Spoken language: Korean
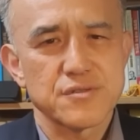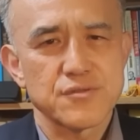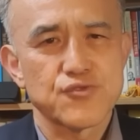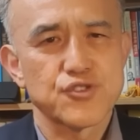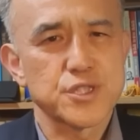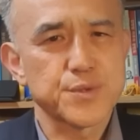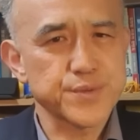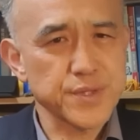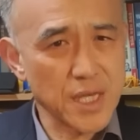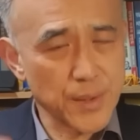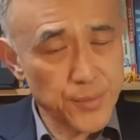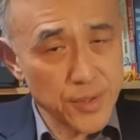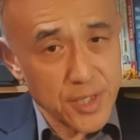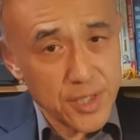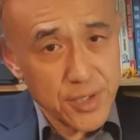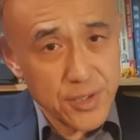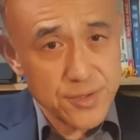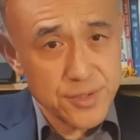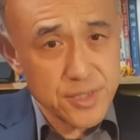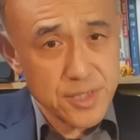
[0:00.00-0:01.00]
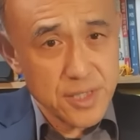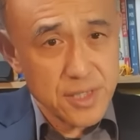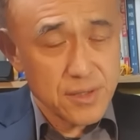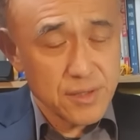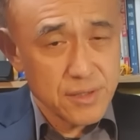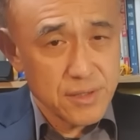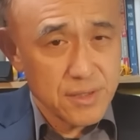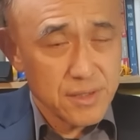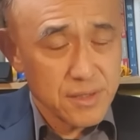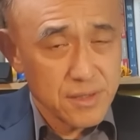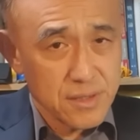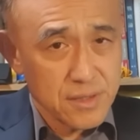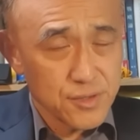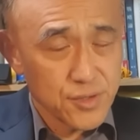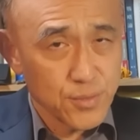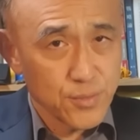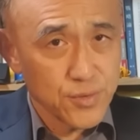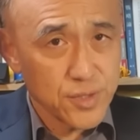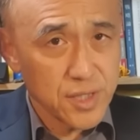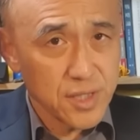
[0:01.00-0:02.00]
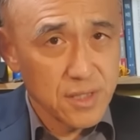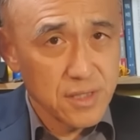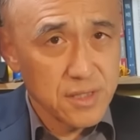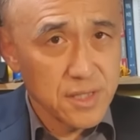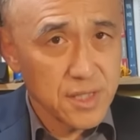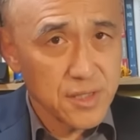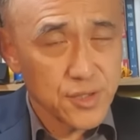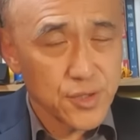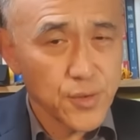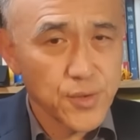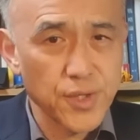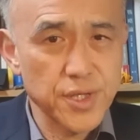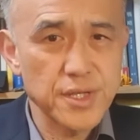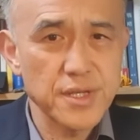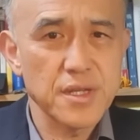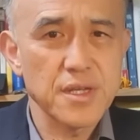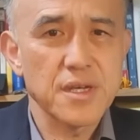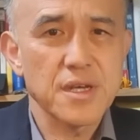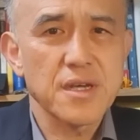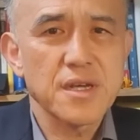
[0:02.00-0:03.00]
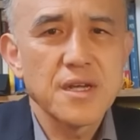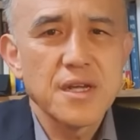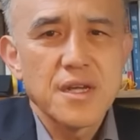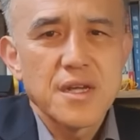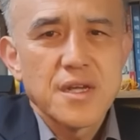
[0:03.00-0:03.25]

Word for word: 93명이 현재 전북대 의대 정원인데